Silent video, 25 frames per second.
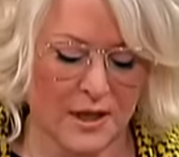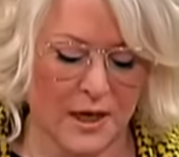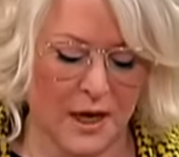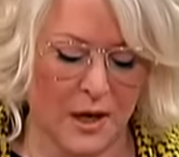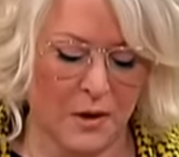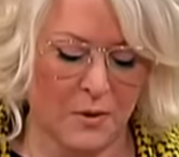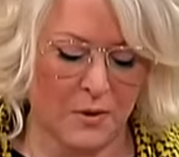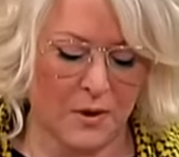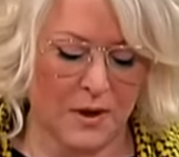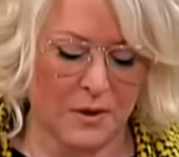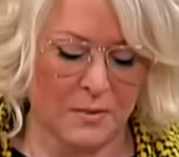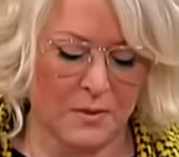
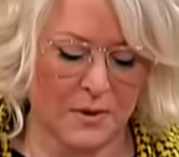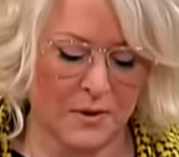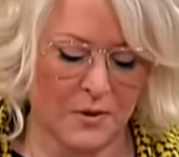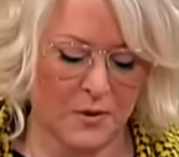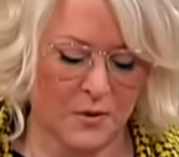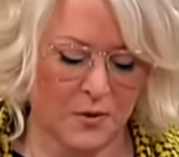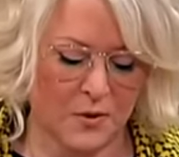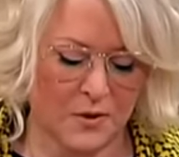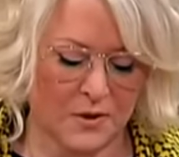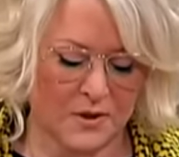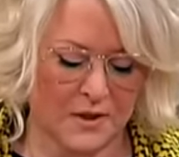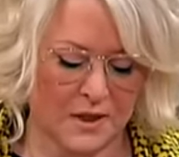الاول
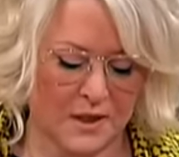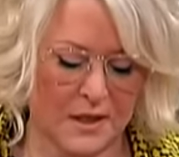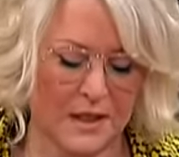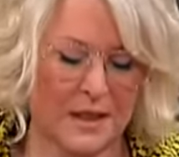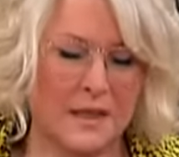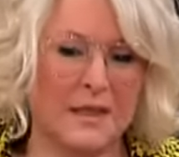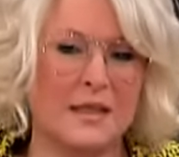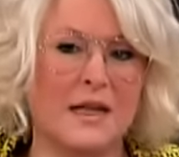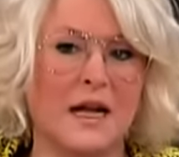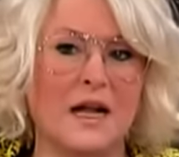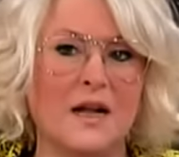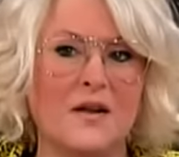منه سنه
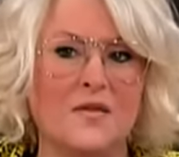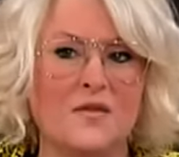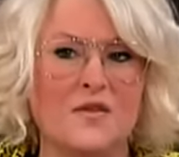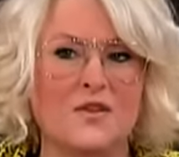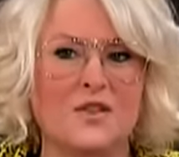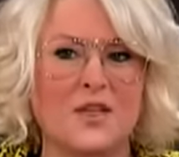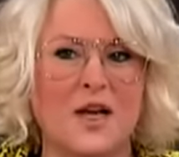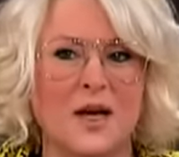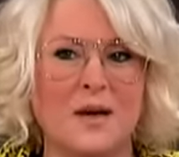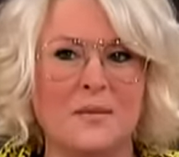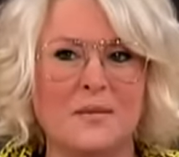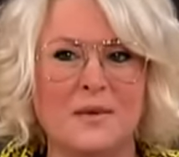
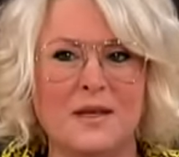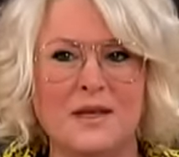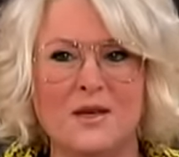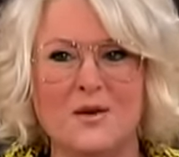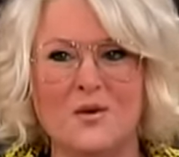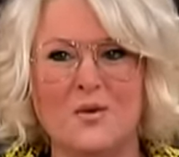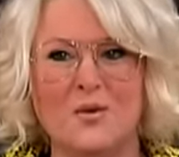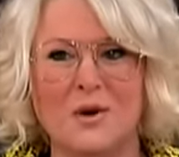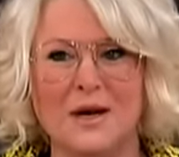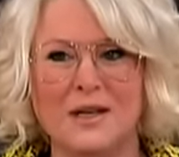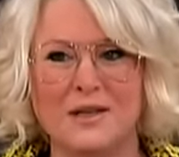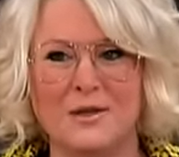
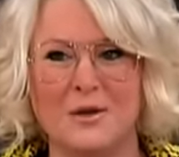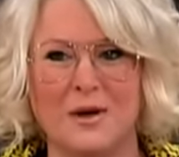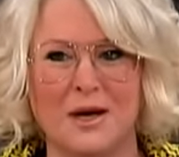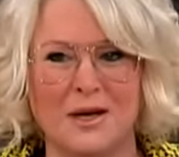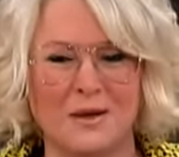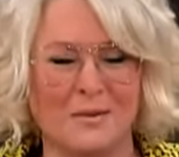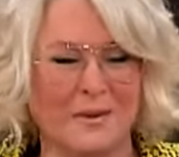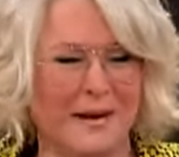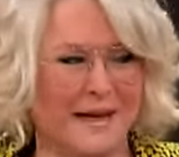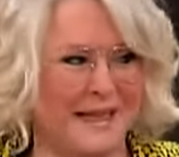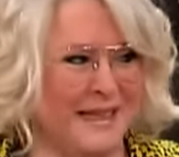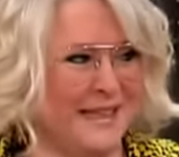
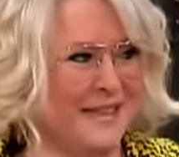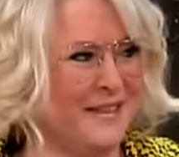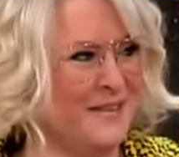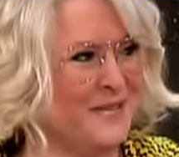1941